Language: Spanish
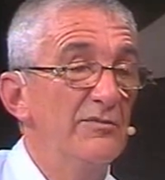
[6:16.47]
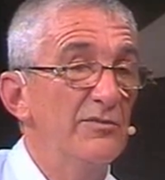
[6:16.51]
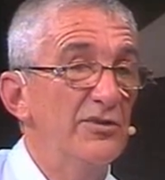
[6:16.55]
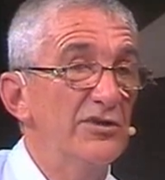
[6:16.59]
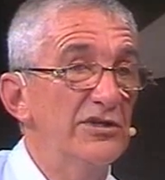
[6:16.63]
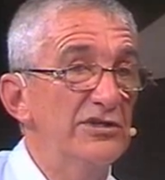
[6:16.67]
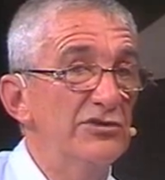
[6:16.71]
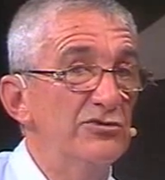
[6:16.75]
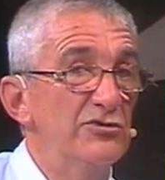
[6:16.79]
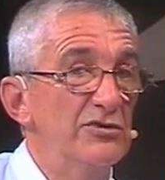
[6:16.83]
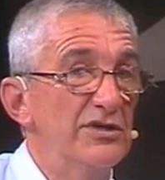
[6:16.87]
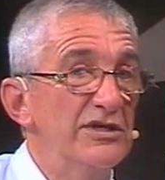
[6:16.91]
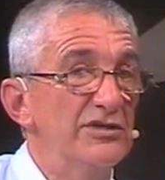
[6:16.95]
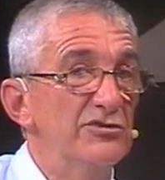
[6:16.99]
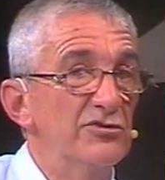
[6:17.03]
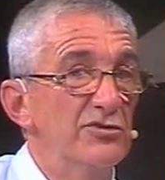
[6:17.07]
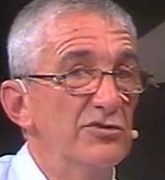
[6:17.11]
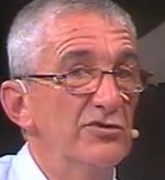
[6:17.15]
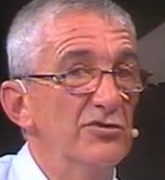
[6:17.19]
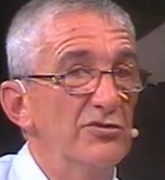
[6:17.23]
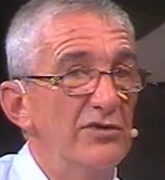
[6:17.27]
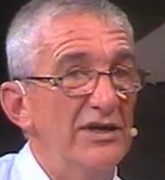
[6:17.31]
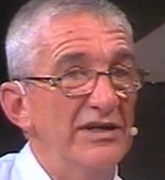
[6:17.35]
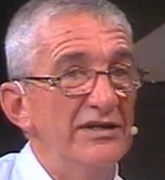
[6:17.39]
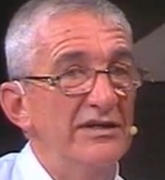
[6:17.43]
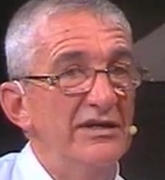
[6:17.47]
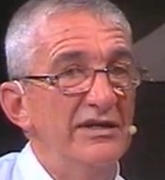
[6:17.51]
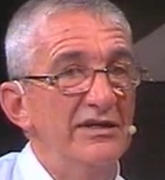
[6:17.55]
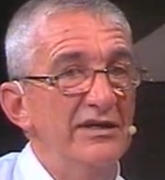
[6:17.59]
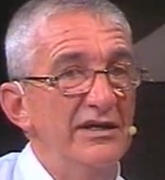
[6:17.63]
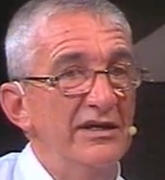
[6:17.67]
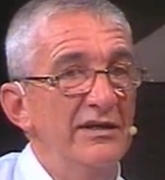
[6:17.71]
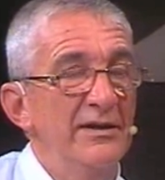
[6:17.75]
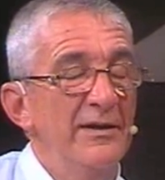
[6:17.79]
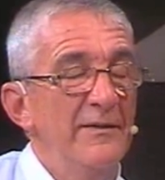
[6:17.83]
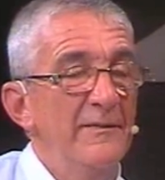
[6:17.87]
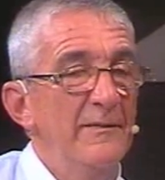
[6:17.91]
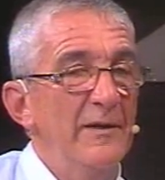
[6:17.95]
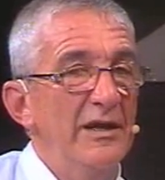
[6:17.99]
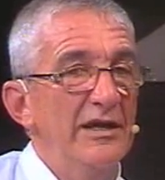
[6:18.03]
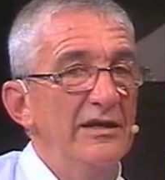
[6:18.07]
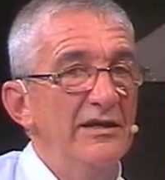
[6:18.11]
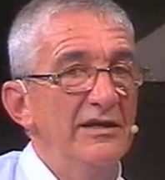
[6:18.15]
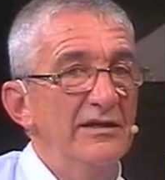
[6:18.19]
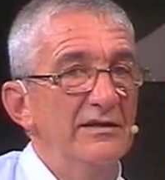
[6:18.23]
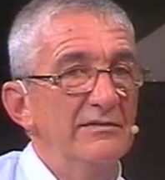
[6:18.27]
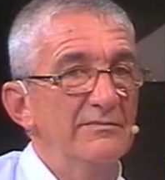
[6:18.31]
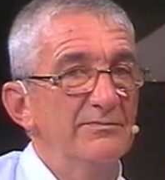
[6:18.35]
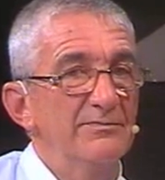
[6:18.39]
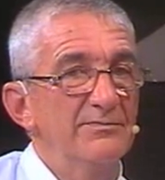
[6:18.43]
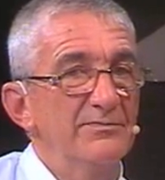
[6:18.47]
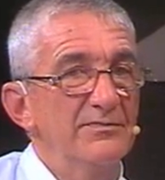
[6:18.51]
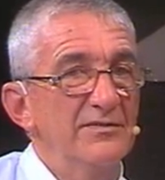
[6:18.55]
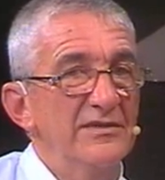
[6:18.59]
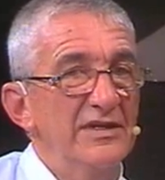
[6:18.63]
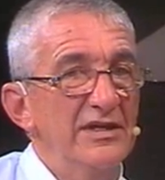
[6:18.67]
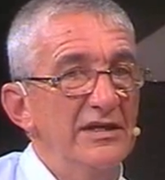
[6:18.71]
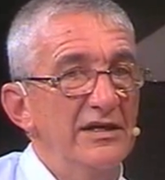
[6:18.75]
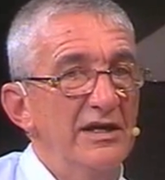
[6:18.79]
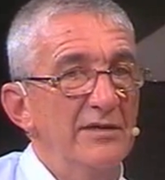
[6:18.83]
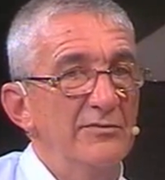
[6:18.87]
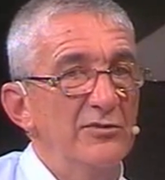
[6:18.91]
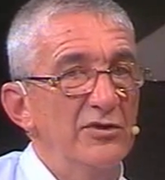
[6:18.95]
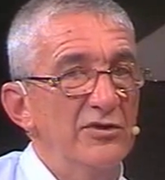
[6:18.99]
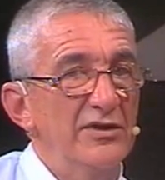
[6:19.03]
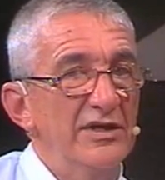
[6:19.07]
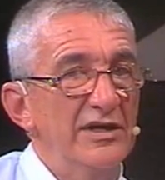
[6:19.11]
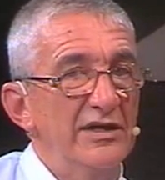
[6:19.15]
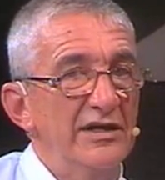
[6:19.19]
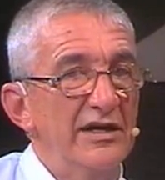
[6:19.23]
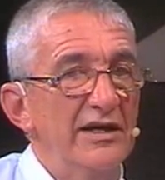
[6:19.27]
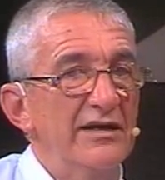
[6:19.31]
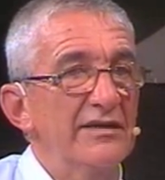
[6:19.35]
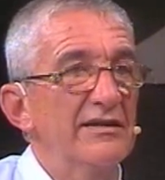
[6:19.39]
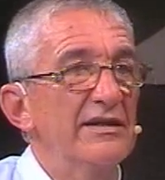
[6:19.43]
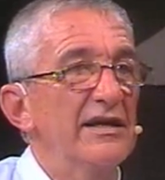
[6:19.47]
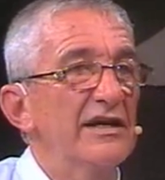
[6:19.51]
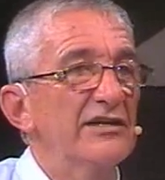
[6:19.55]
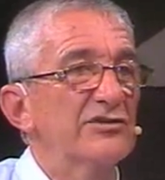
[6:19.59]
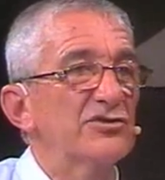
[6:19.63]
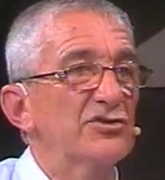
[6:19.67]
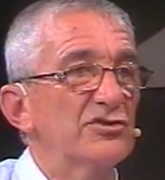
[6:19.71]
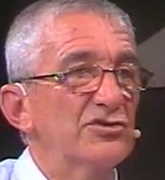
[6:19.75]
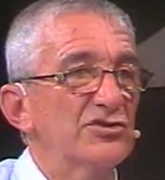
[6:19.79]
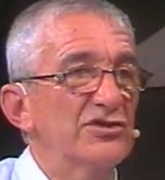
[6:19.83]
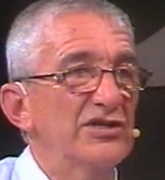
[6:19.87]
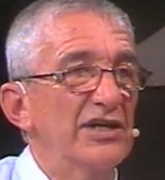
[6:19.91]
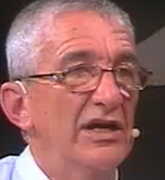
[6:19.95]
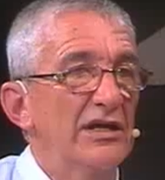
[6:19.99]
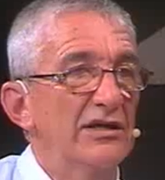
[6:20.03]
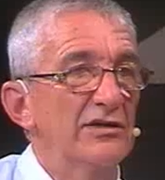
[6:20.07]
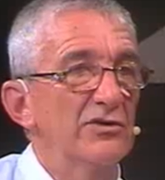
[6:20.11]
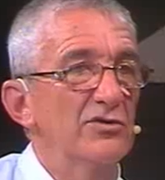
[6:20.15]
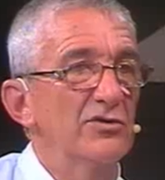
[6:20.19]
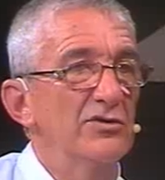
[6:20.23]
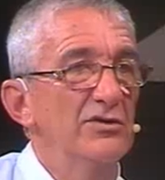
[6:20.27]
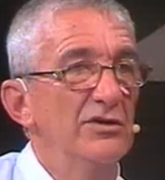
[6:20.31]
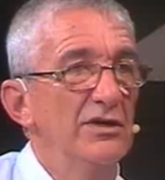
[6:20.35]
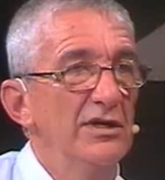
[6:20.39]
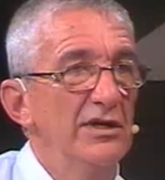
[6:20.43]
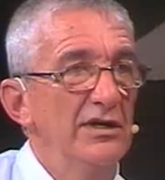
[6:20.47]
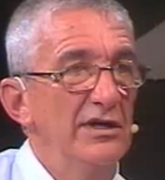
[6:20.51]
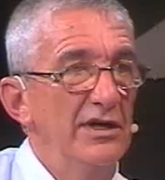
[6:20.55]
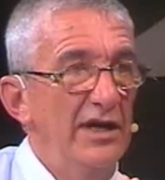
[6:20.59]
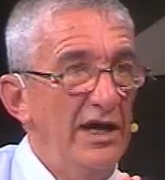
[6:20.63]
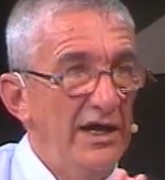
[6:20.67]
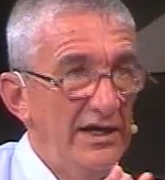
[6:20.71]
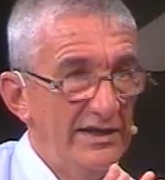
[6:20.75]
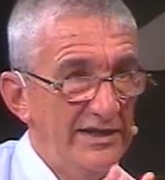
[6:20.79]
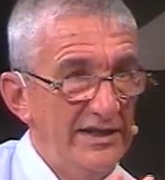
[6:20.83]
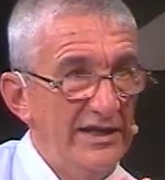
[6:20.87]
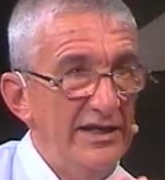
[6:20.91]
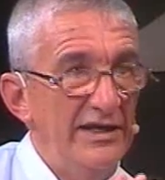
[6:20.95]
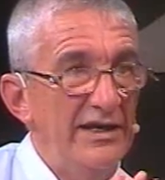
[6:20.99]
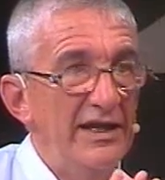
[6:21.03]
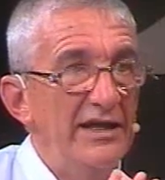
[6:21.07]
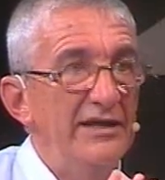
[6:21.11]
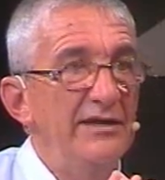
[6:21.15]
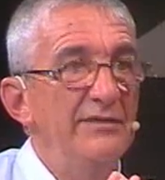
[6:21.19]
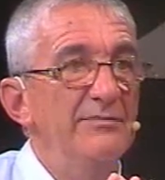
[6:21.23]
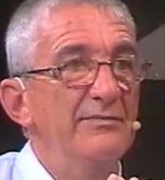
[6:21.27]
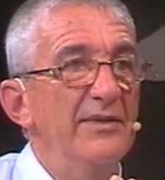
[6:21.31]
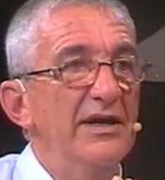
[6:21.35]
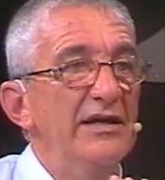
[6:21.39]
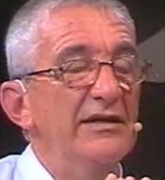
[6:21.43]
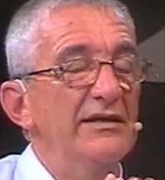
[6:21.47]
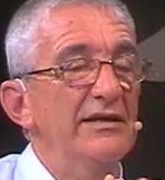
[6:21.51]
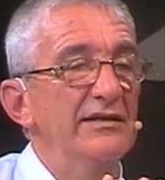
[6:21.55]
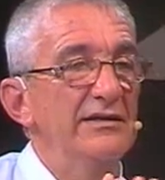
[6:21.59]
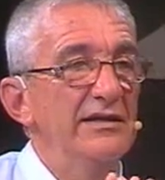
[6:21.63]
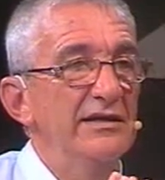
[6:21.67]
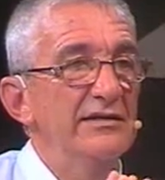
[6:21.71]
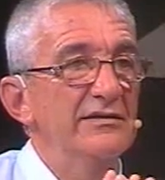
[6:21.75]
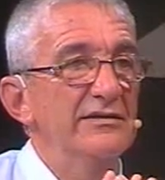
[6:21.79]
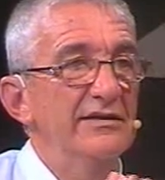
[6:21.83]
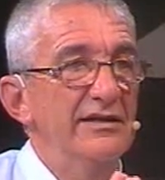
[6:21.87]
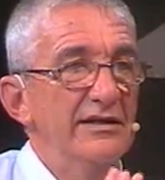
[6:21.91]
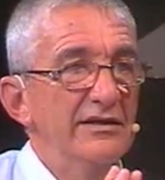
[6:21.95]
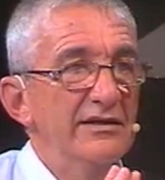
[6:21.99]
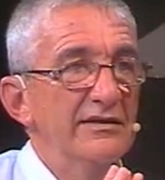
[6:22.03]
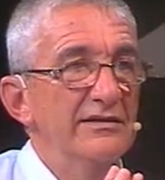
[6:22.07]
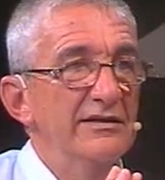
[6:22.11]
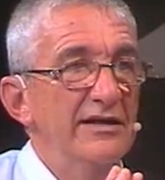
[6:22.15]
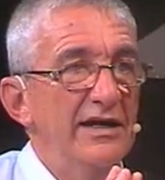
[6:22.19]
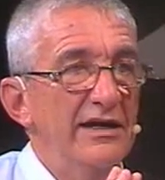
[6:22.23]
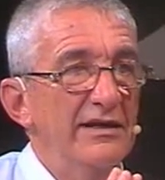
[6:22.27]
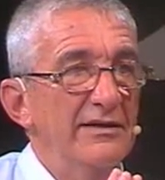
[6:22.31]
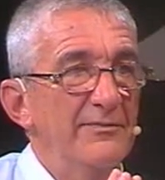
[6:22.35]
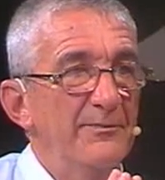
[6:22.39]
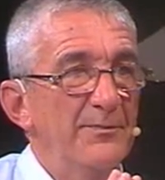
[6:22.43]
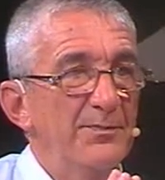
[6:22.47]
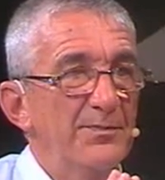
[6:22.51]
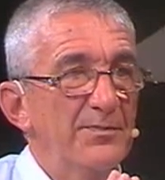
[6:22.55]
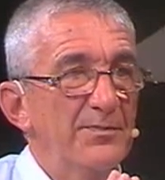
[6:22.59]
Por esto esto no hay que, eh, digamos, dejar de asociarlo a que la imagen externa